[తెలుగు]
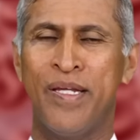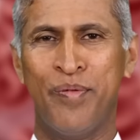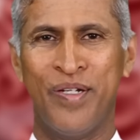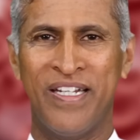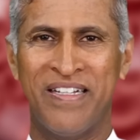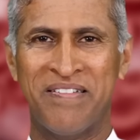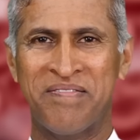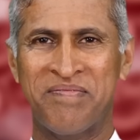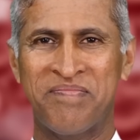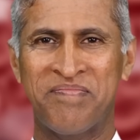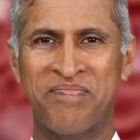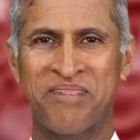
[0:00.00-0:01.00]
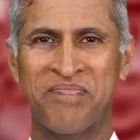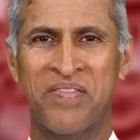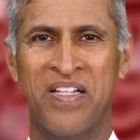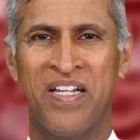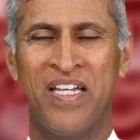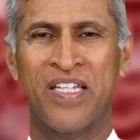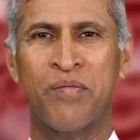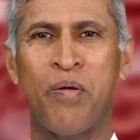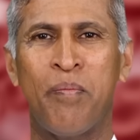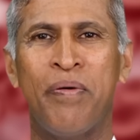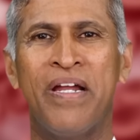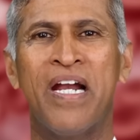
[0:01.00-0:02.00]
అయిపోయినాయి అందుకే
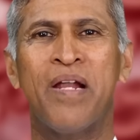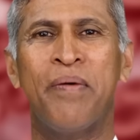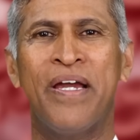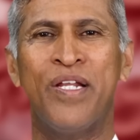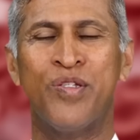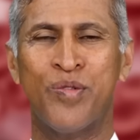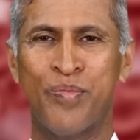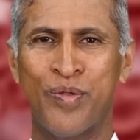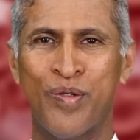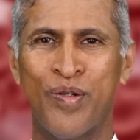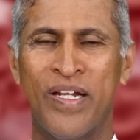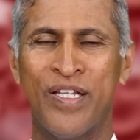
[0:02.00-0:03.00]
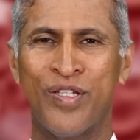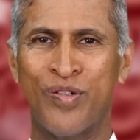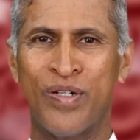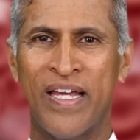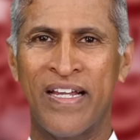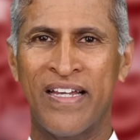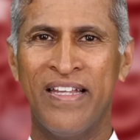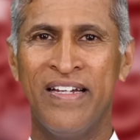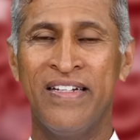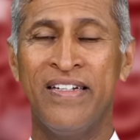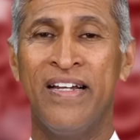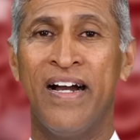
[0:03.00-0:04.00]
ముప్పై ఏళ్ళ పైనుంచి ఉప్పు నూనె లేని తింటున్నాం కదా
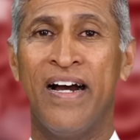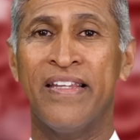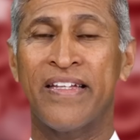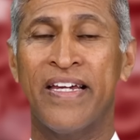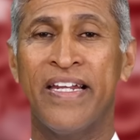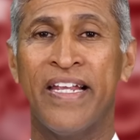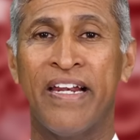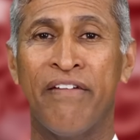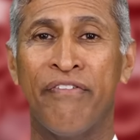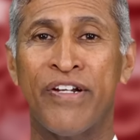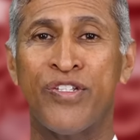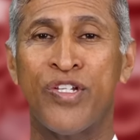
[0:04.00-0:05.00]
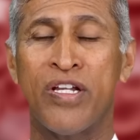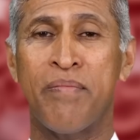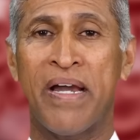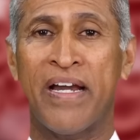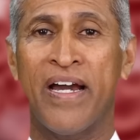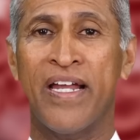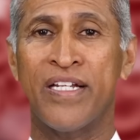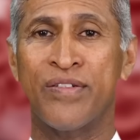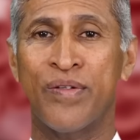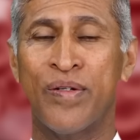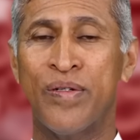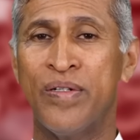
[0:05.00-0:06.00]
అందుకని రివర్సింగ్
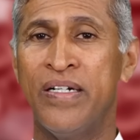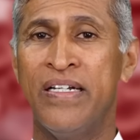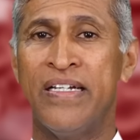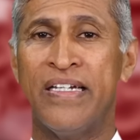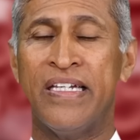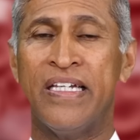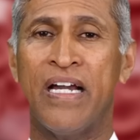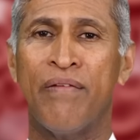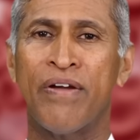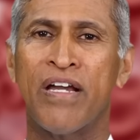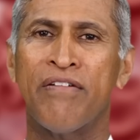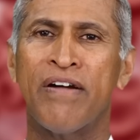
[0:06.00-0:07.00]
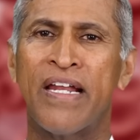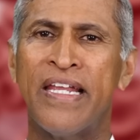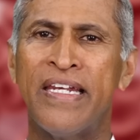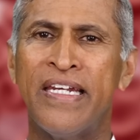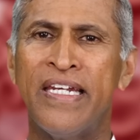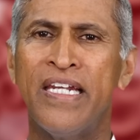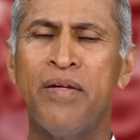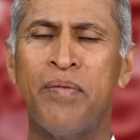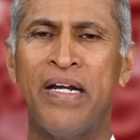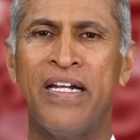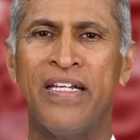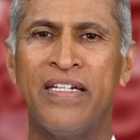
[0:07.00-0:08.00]
మెకానిజంలో ఈ అవయవాలన్నీ
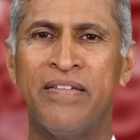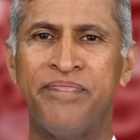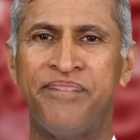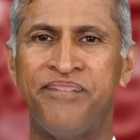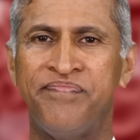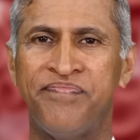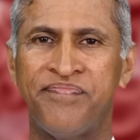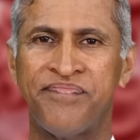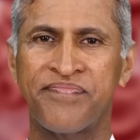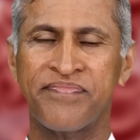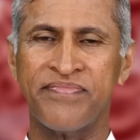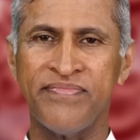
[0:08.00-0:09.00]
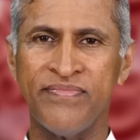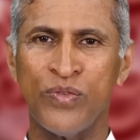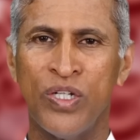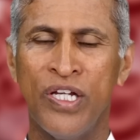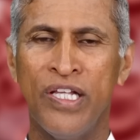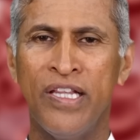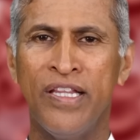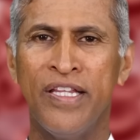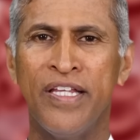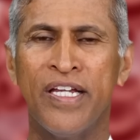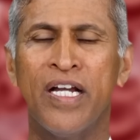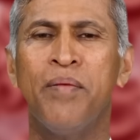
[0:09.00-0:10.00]
మళ్ళీ
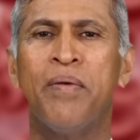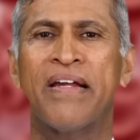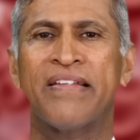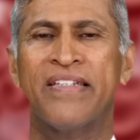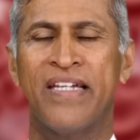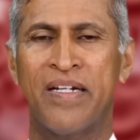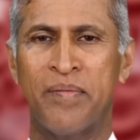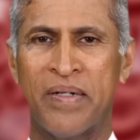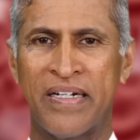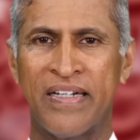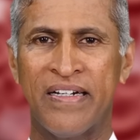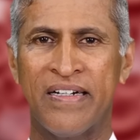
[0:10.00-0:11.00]
హెల్దీగా మారుతాయి అన్నమాట